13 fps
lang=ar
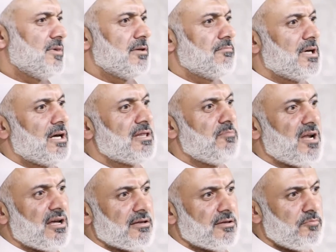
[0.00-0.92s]

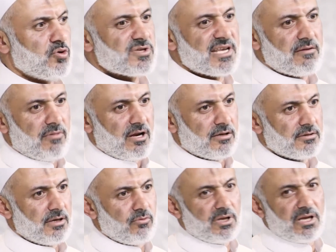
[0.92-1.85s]
بقد بلد بيوزن
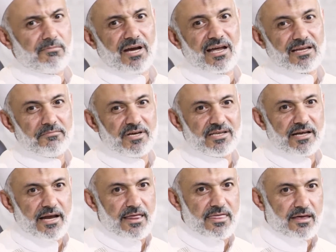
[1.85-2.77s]
بلد والله ما حدا
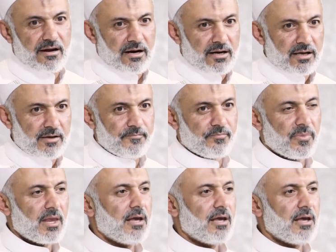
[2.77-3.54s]
بيقدر يأثر عليه